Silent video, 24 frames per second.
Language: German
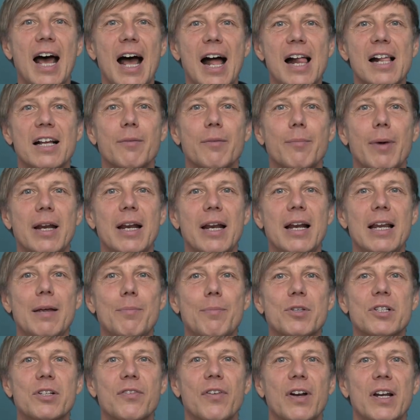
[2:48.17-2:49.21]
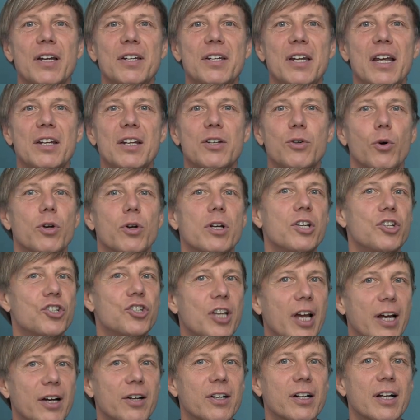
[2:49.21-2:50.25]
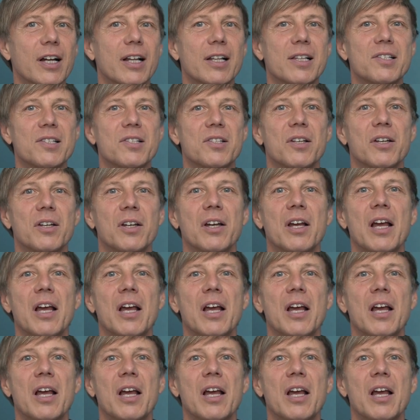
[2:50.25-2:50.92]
allgemeine Lebensqualität deutlich steigern kannst?